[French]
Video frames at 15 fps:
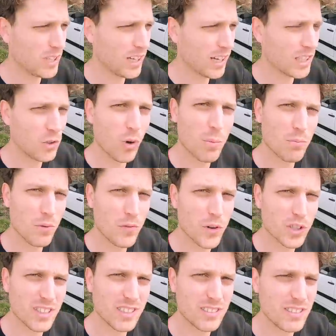les rideaux un peu
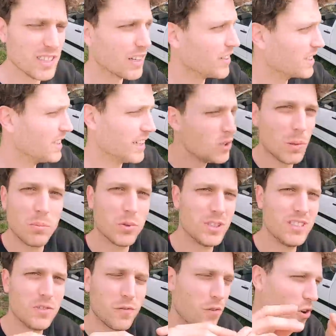fantaisie avec des,
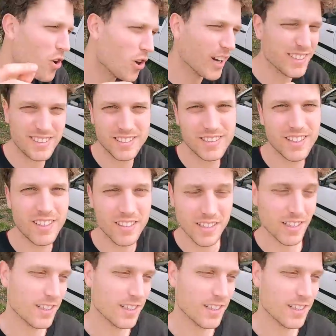petites fleurs, etc.